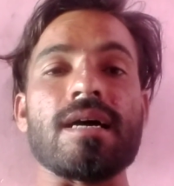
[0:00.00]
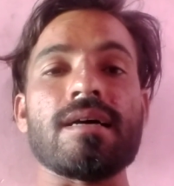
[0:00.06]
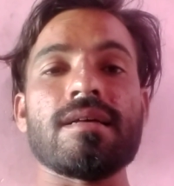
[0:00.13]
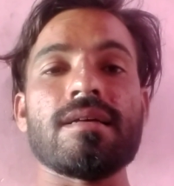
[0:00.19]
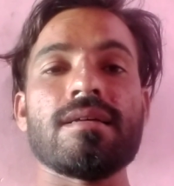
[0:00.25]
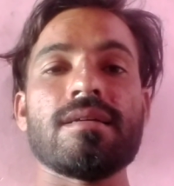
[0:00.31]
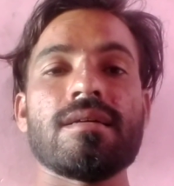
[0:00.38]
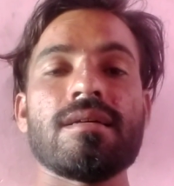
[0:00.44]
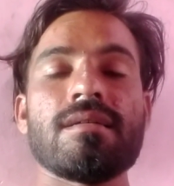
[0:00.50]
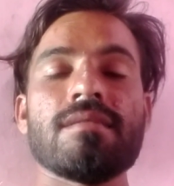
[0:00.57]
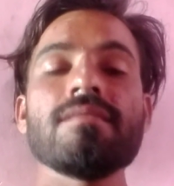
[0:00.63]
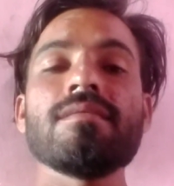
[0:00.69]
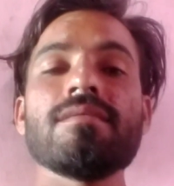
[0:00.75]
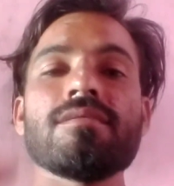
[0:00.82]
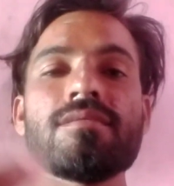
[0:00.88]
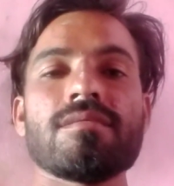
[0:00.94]
गया
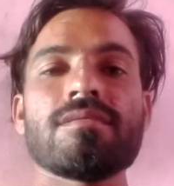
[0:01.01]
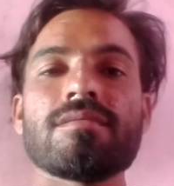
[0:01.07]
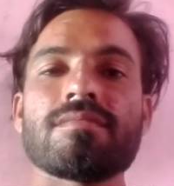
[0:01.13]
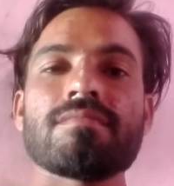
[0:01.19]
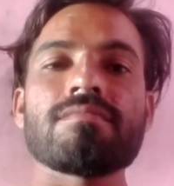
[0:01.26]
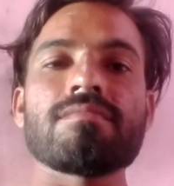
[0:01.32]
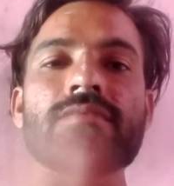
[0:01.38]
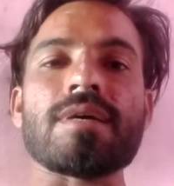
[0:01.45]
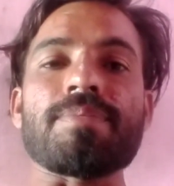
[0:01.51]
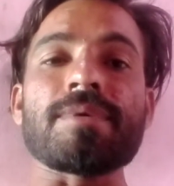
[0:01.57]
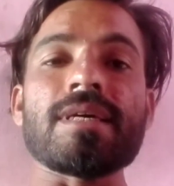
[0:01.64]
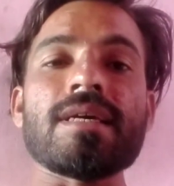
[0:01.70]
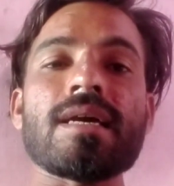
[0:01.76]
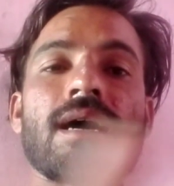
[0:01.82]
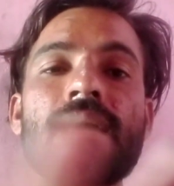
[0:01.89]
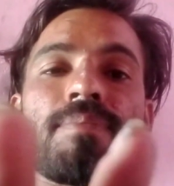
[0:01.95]

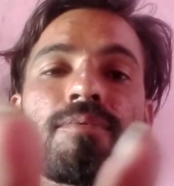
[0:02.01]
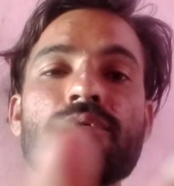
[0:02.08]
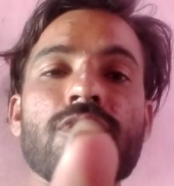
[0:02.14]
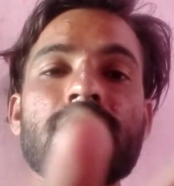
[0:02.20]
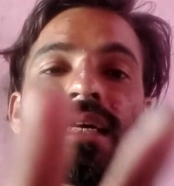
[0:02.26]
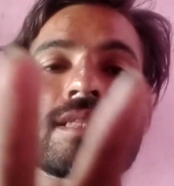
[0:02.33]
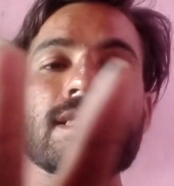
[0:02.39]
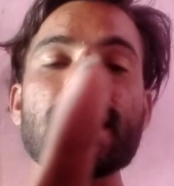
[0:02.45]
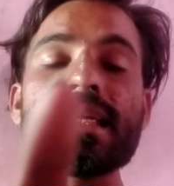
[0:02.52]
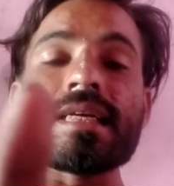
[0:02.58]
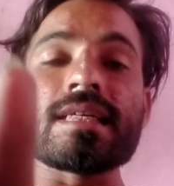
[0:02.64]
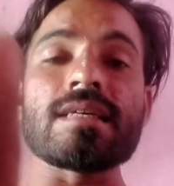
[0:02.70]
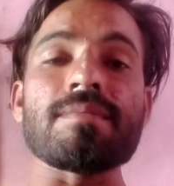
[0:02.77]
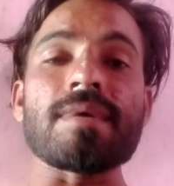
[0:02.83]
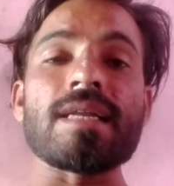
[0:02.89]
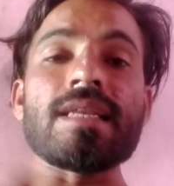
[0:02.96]
जबकि आपको एक
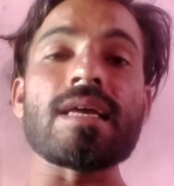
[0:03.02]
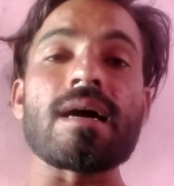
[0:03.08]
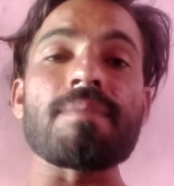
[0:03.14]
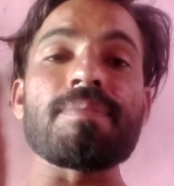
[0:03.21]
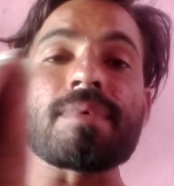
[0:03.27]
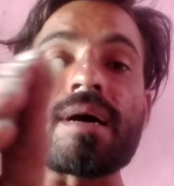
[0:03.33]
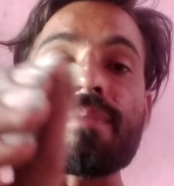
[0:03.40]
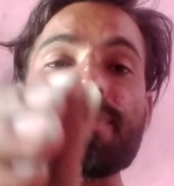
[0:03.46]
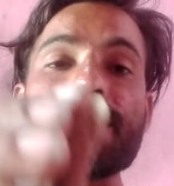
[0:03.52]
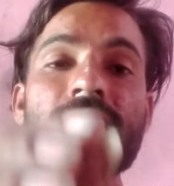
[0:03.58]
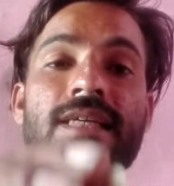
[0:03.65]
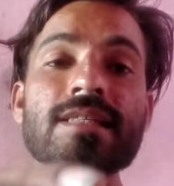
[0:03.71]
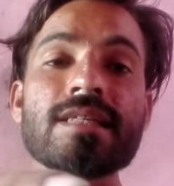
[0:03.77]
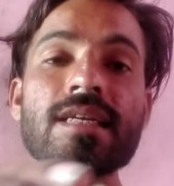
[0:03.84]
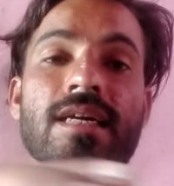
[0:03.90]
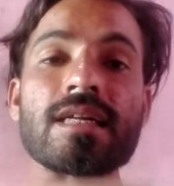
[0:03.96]
तरीके से मान लिया आप आपका
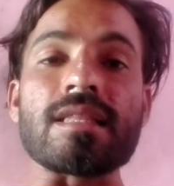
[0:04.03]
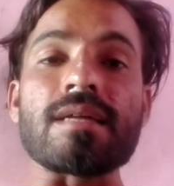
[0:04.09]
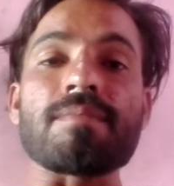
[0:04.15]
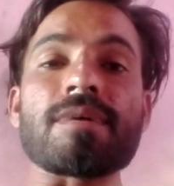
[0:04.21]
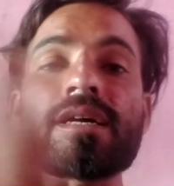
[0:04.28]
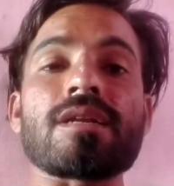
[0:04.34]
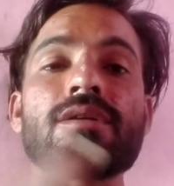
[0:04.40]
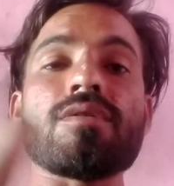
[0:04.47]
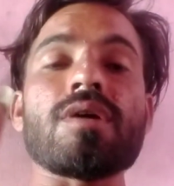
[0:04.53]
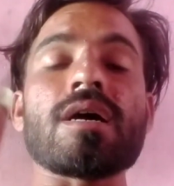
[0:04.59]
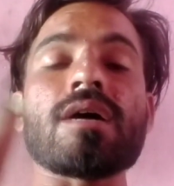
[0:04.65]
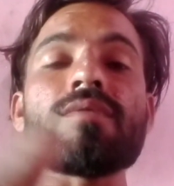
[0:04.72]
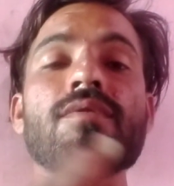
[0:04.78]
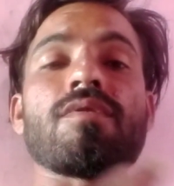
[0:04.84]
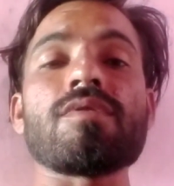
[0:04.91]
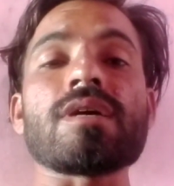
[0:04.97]
इंजन ख़त्म कर रहे हो
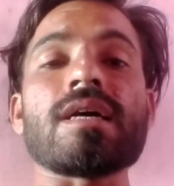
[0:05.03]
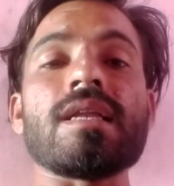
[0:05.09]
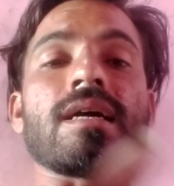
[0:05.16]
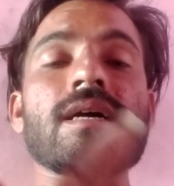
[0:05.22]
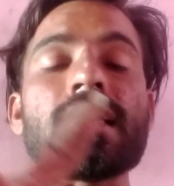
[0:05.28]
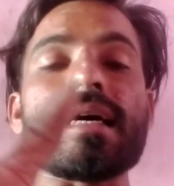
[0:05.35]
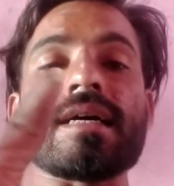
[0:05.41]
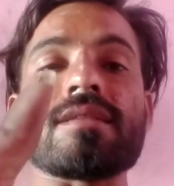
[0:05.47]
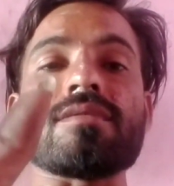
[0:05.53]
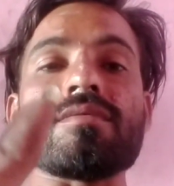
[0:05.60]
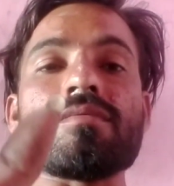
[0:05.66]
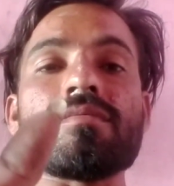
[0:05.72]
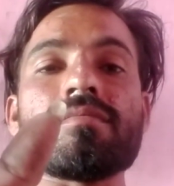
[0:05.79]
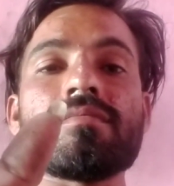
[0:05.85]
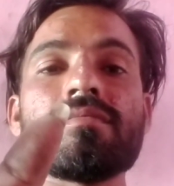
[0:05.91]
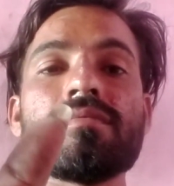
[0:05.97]
अगर वो गुटका लग रहा है तो
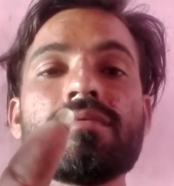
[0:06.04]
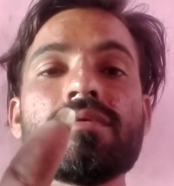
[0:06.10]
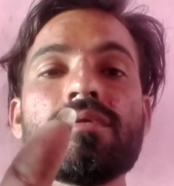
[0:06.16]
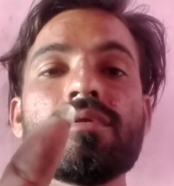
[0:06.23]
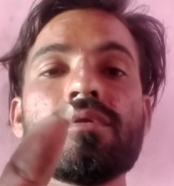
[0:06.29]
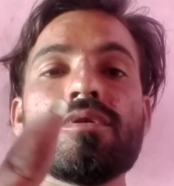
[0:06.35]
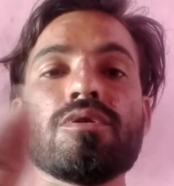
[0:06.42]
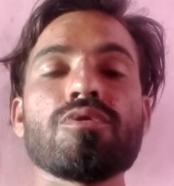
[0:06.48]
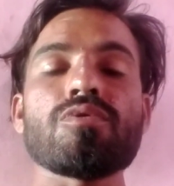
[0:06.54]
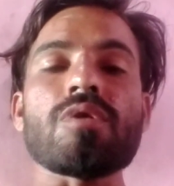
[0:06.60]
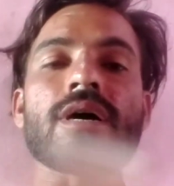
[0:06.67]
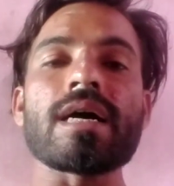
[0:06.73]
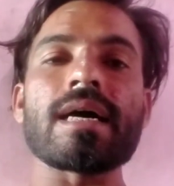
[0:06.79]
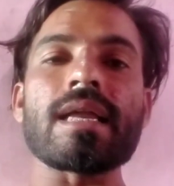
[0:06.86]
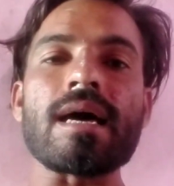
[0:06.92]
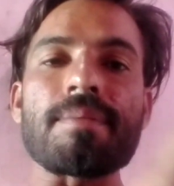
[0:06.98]
तो
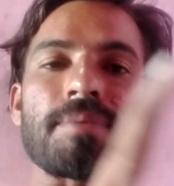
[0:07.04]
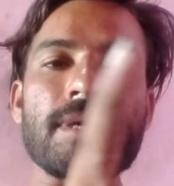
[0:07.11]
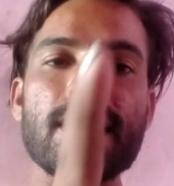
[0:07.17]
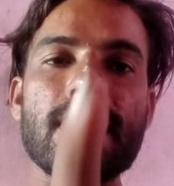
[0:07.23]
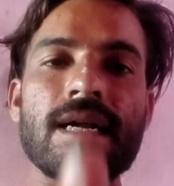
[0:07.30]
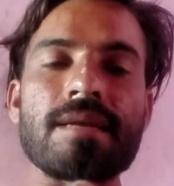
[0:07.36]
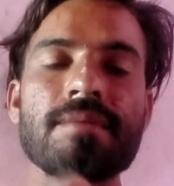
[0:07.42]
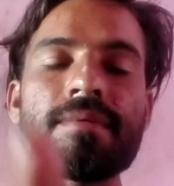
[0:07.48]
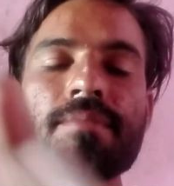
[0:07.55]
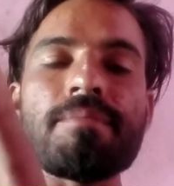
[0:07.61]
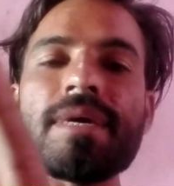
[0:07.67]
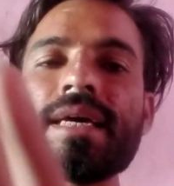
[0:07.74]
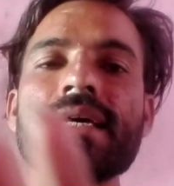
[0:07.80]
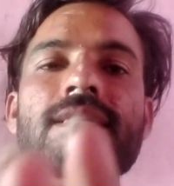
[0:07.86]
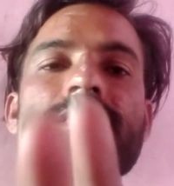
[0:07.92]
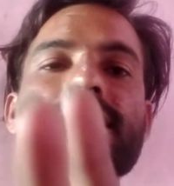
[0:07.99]
अगर आपकी गाड़ी में
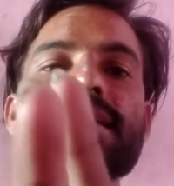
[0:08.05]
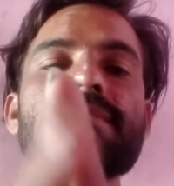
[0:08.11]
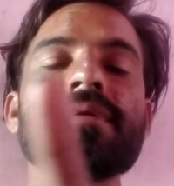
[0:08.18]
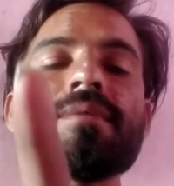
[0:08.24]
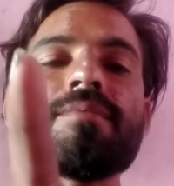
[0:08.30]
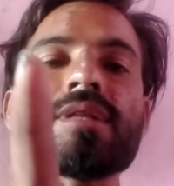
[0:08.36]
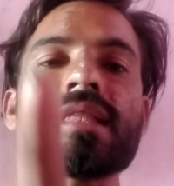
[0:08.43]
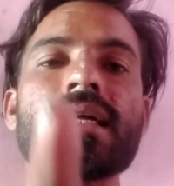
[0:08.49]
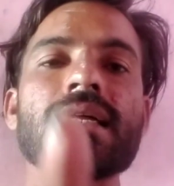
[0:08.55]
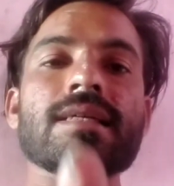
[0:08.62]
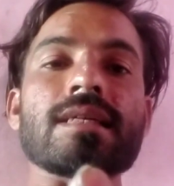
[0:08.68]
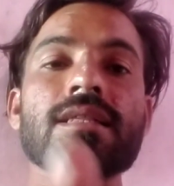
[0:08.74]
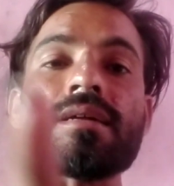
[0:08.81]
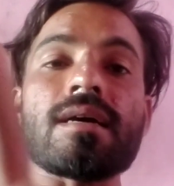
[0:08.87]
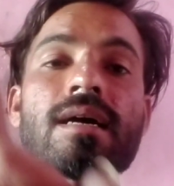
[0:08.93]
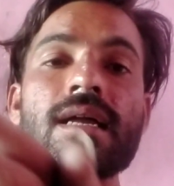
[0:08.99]
मैं सिर्फ ये बताना
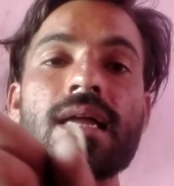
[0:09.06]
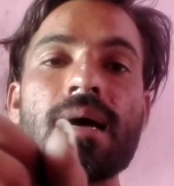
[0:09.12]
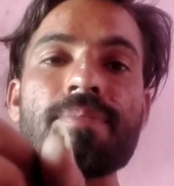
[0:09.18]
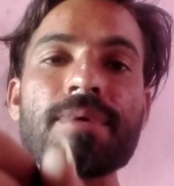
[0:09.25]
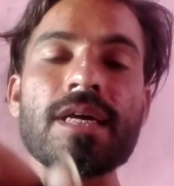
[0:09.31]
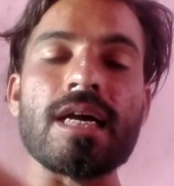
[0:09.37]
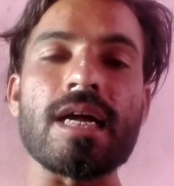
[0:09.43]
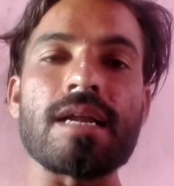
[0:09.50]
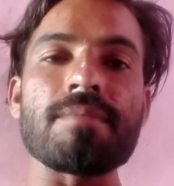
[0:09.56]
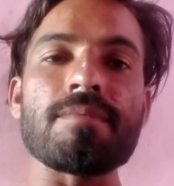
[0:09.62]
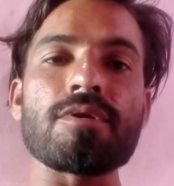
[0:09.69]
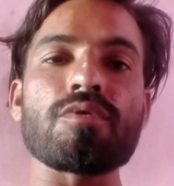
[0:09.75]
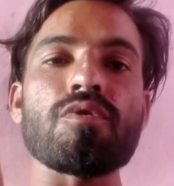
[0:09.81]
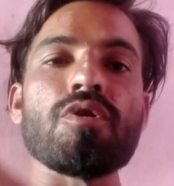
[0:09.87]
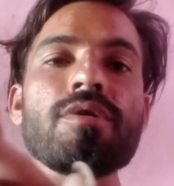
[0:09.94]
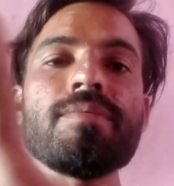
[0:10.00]
चाहता हूँ अगर आपकी गाड़ी
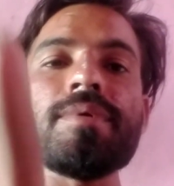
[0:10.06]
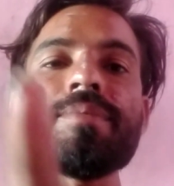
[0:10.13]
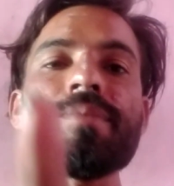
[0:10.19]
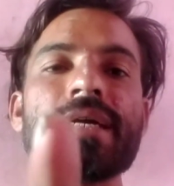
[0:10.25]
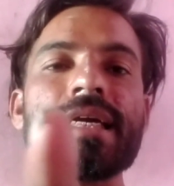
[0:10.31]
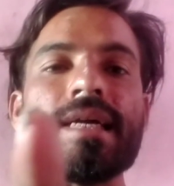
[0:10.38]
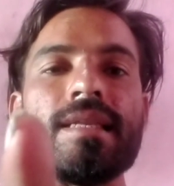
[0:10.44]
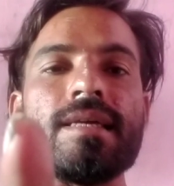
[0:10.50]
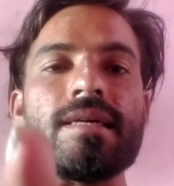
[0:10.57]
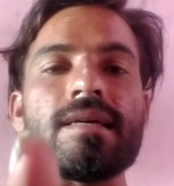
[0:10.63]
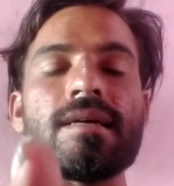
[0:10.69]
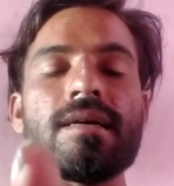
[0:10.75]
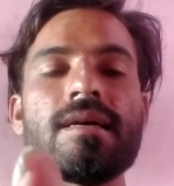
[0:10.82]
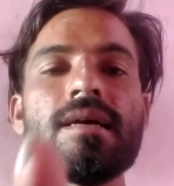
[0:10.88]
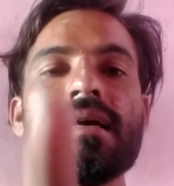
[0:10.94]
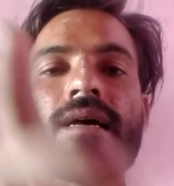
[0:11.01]
में कोई भी
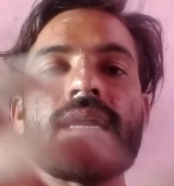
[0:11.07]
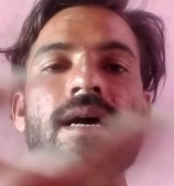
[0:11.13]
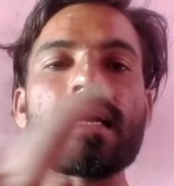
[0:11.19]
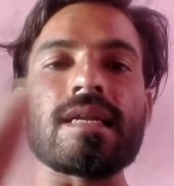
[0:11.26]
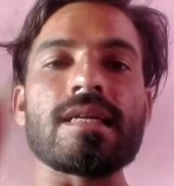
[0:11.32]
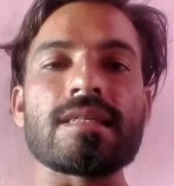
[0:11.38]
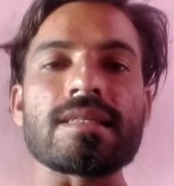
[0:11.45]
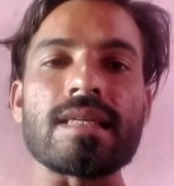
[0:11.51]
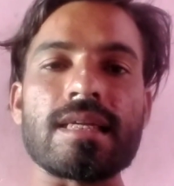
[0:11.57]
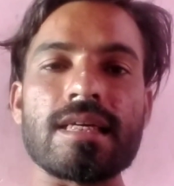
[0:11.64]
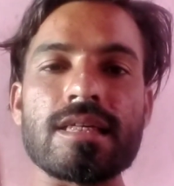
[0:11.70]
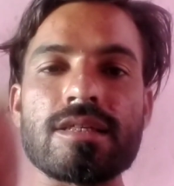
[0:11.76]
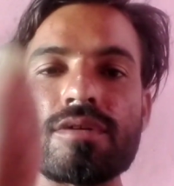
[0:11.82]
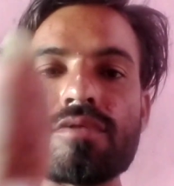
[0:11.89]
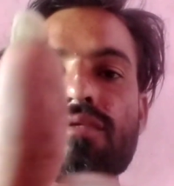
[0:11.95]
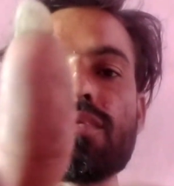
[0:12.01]
मैकेनिक अगर इस
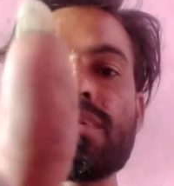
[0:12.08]
तरीके से